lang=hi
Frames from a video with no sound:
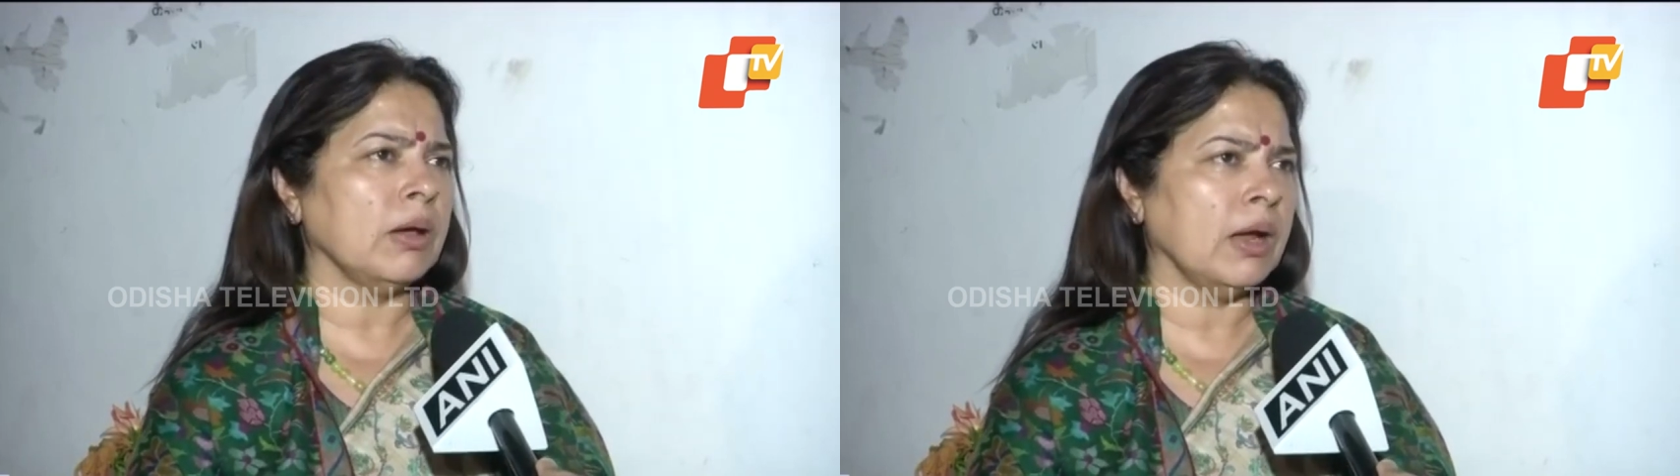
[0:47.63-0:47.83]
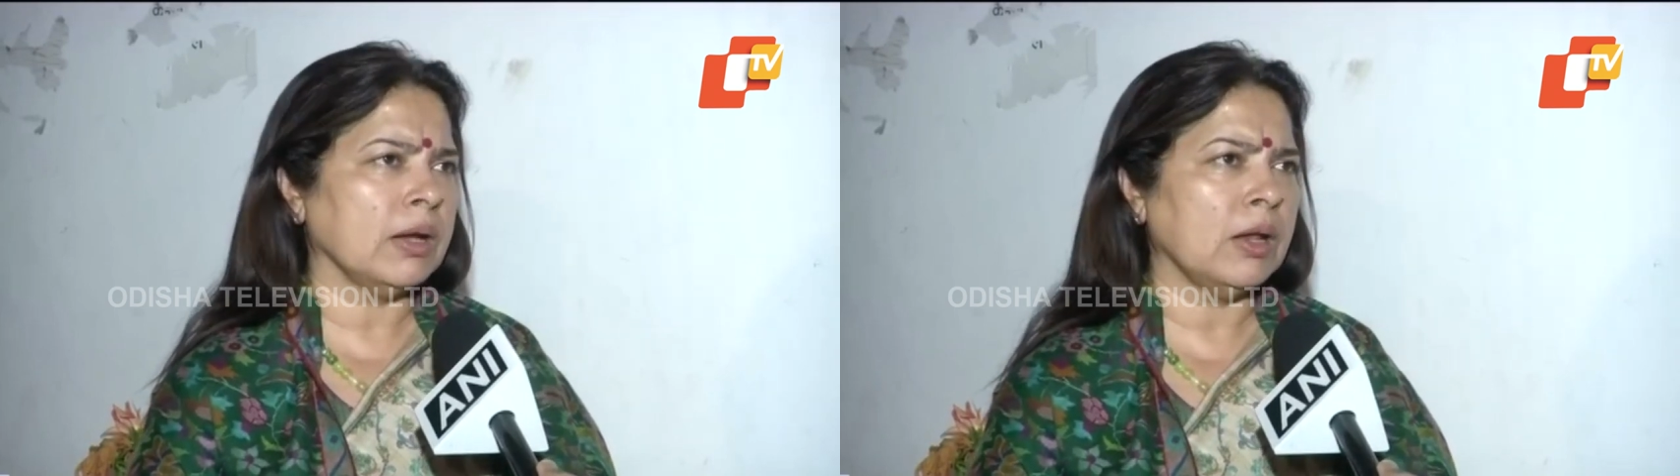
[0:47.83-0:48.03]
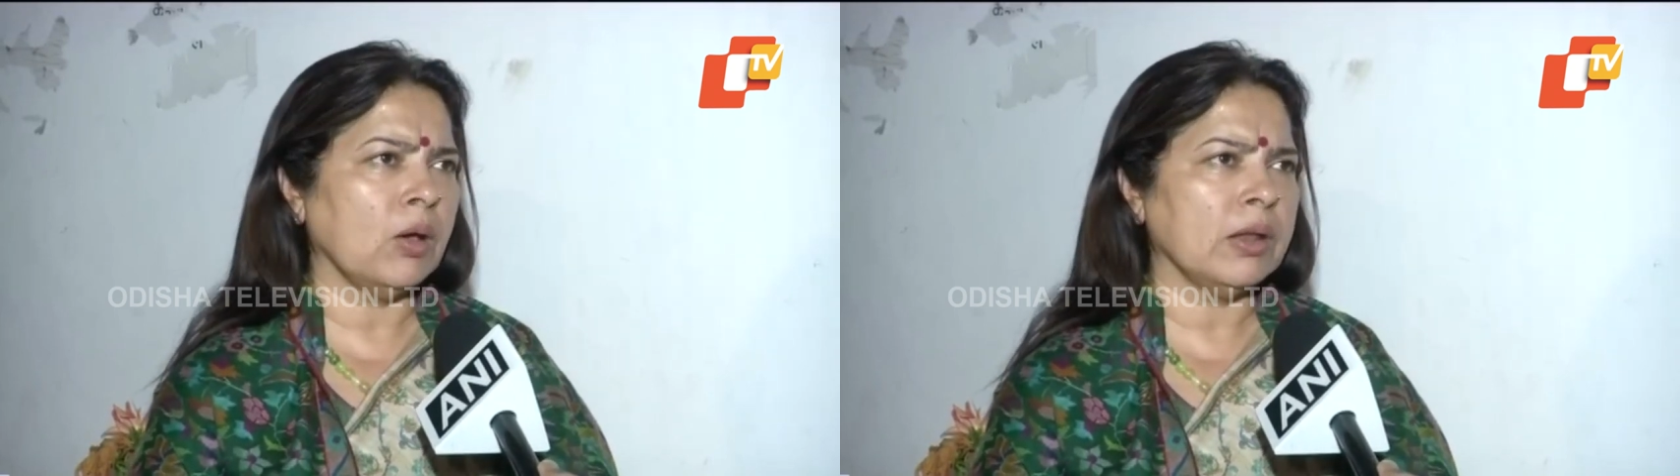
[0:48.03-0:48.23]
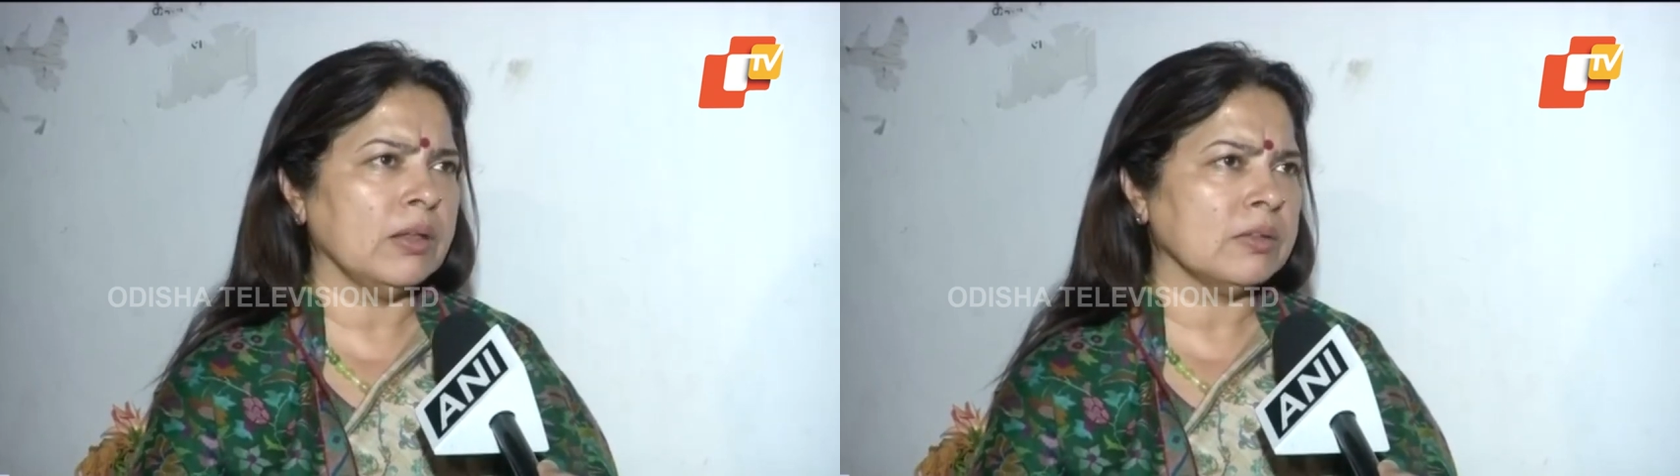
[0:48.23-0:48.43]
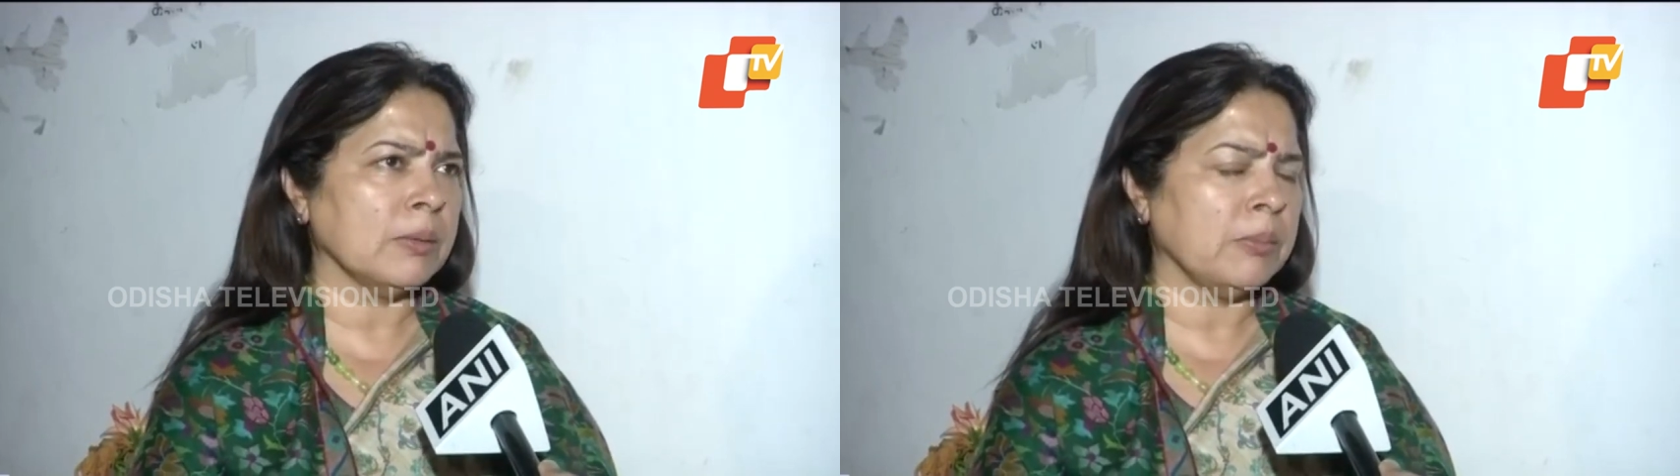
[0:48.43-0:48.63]
घटना और
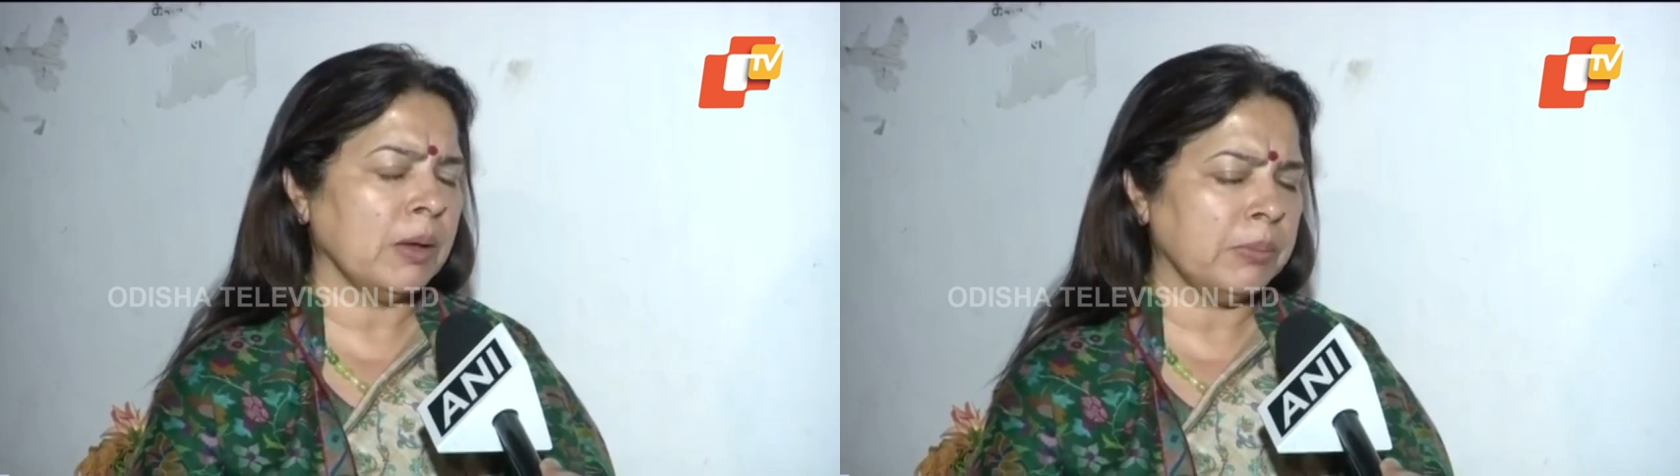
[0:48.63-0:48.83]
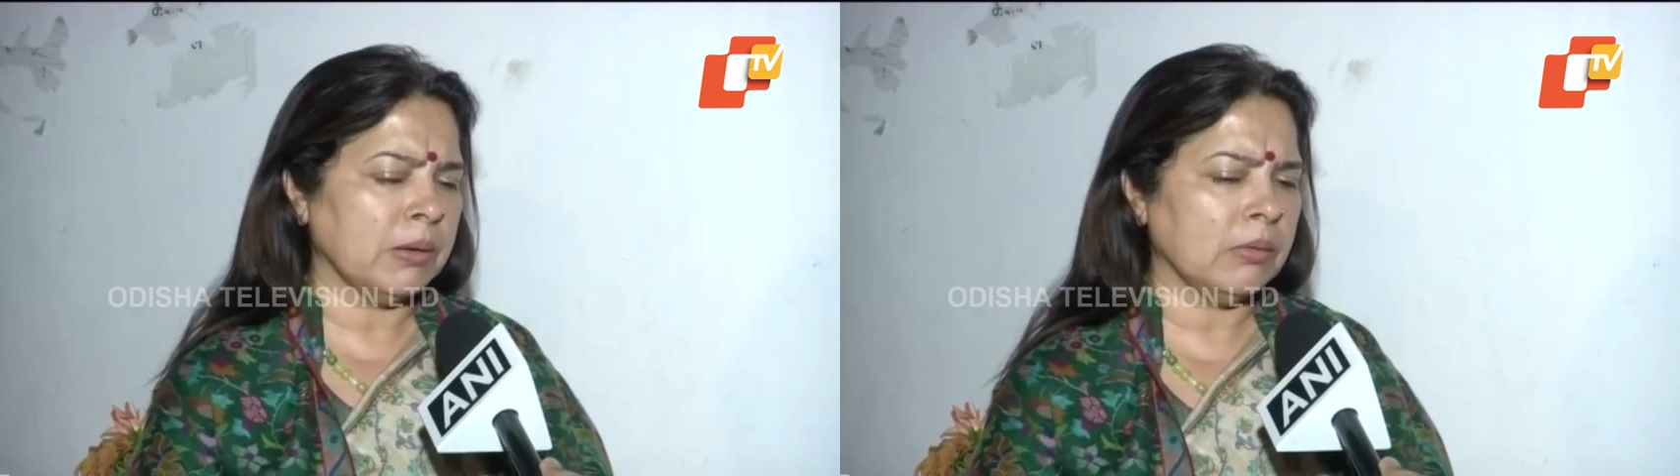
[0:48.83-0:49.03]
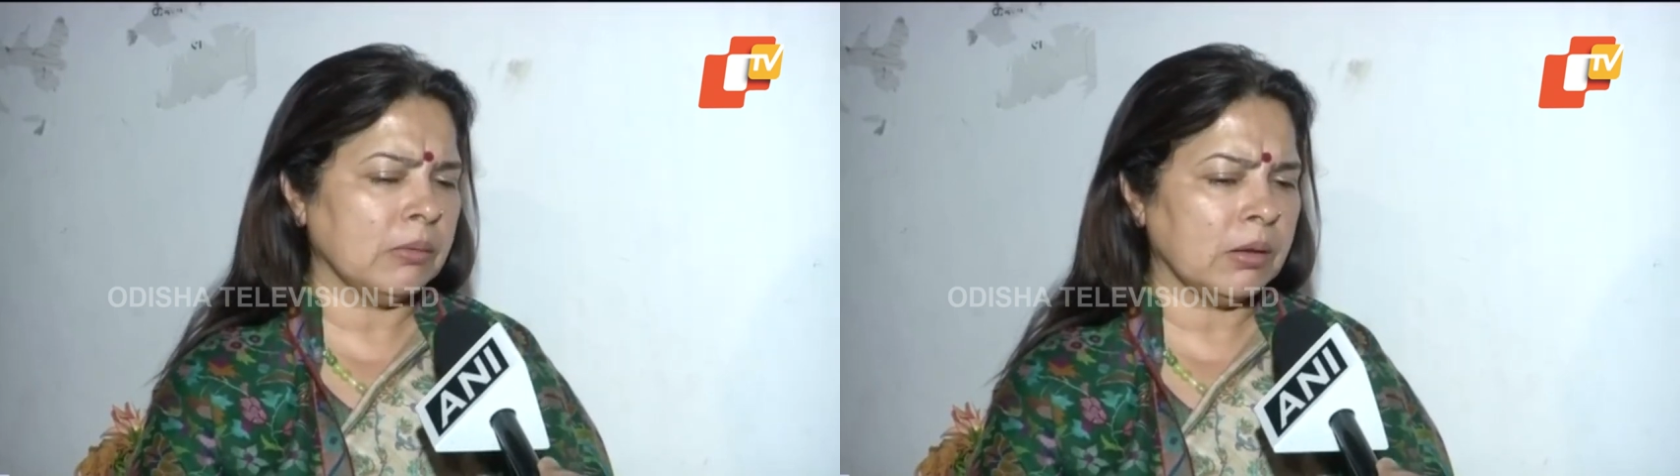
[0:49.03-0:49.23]
ये सब कपिल